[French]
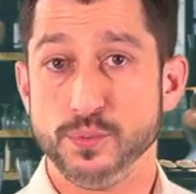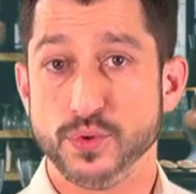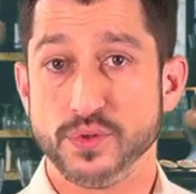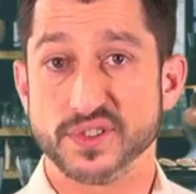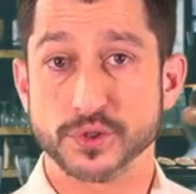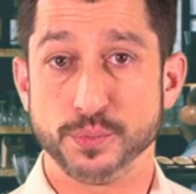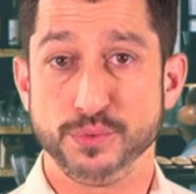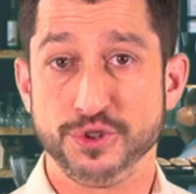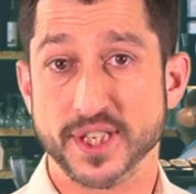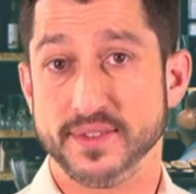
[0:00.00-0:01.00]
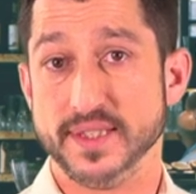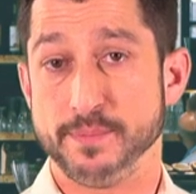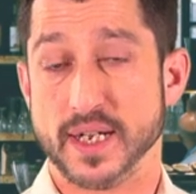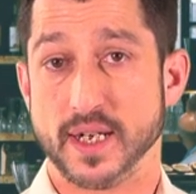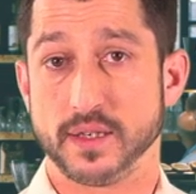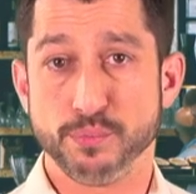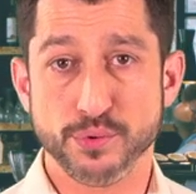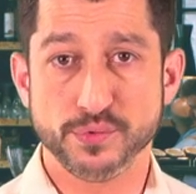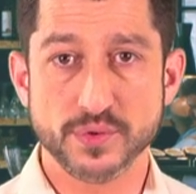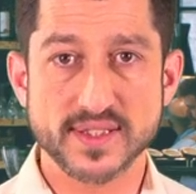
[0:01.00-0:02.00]
au mieux votre budget de départ.
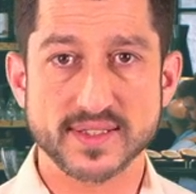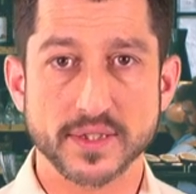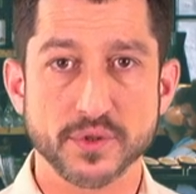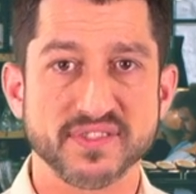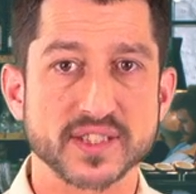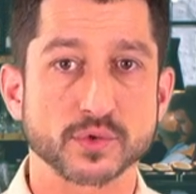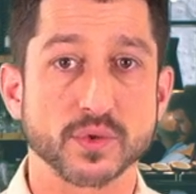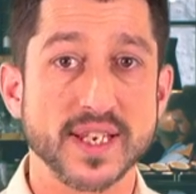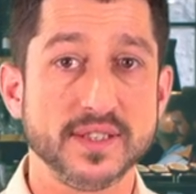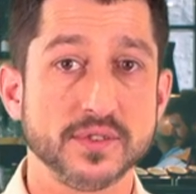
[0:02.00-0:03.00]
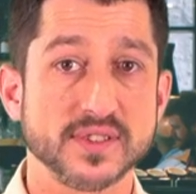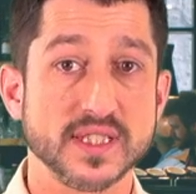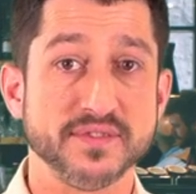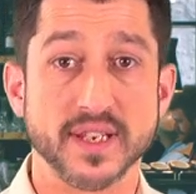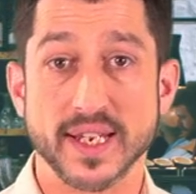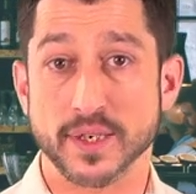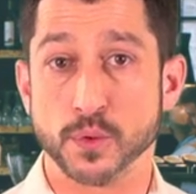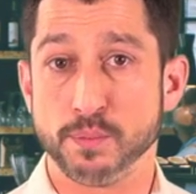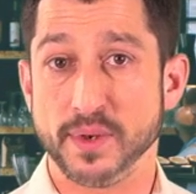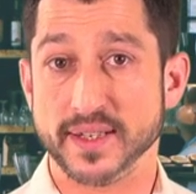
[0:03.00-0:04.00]
Plus vous listez de façon exhaustive et
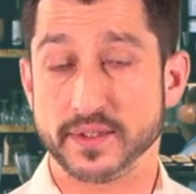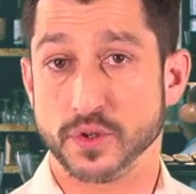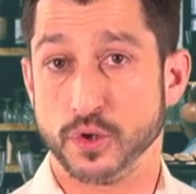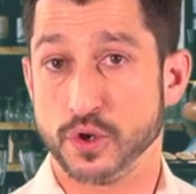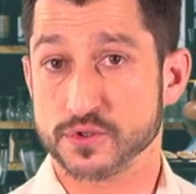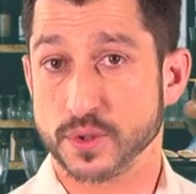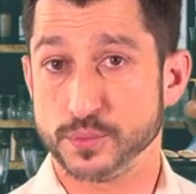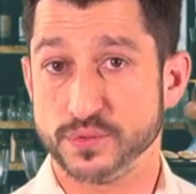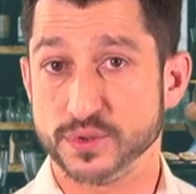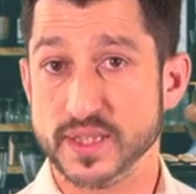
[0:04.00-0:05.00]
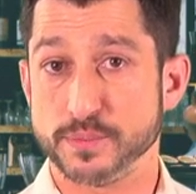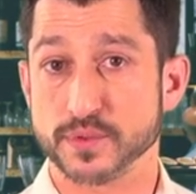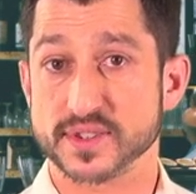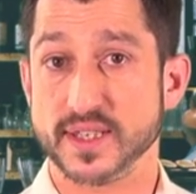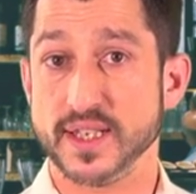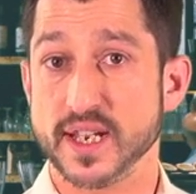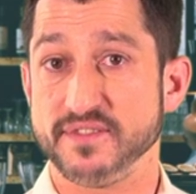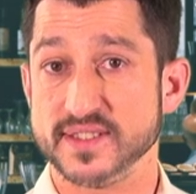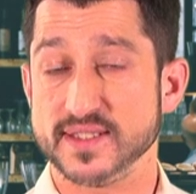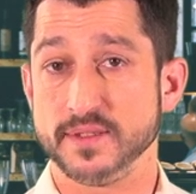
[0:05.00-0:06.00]
complète l'ensemble de vos dépenses et
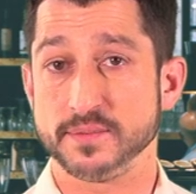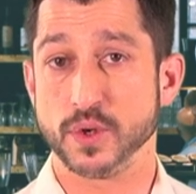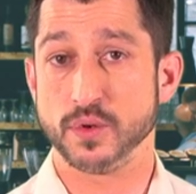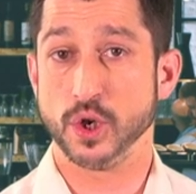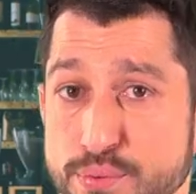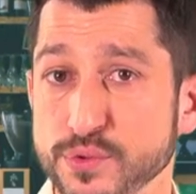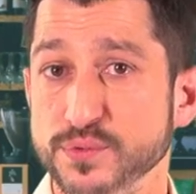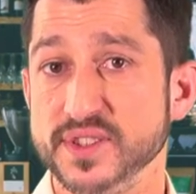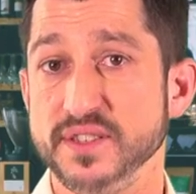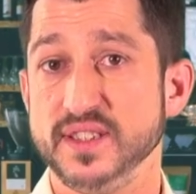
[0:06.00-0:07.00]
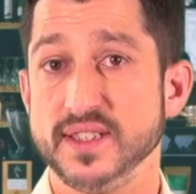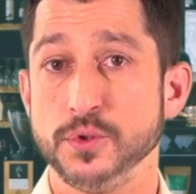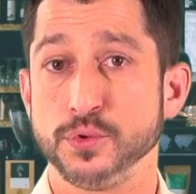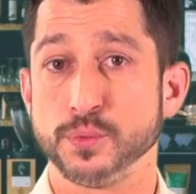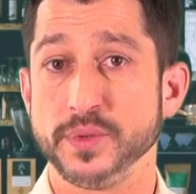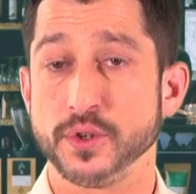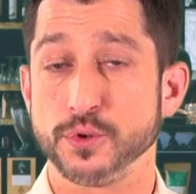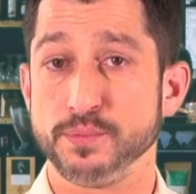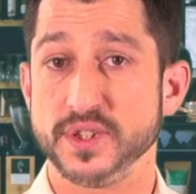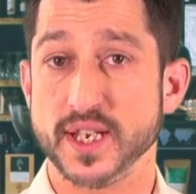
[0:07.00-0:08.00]
investissements, plus vous évitez de tomber dans
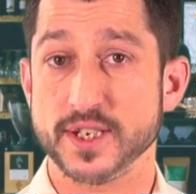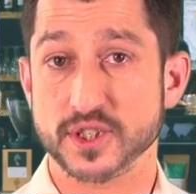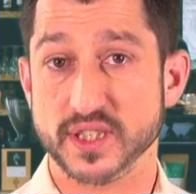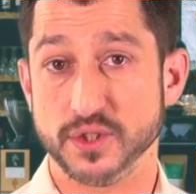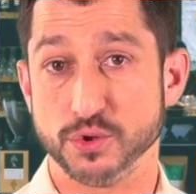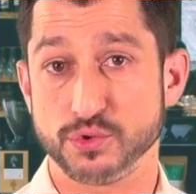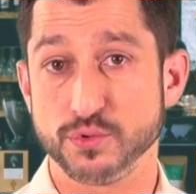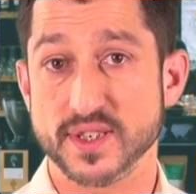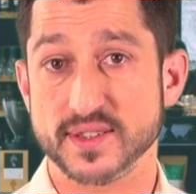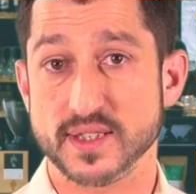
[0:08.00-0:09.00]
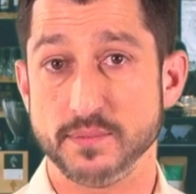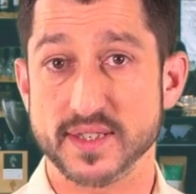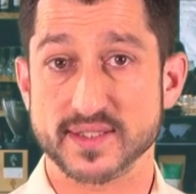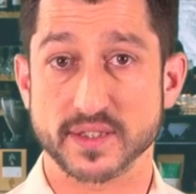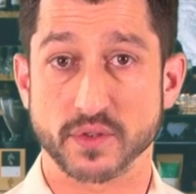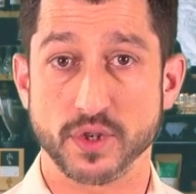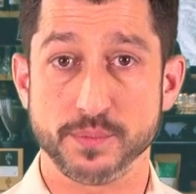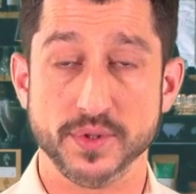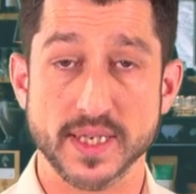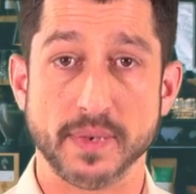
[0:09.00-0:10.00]
le piège qui est de sous-estimer cette
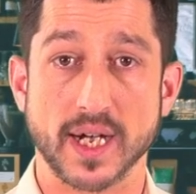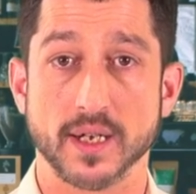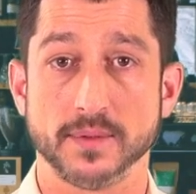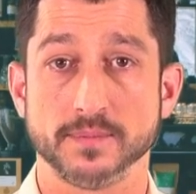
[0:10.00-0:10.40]
enveloppe de départ.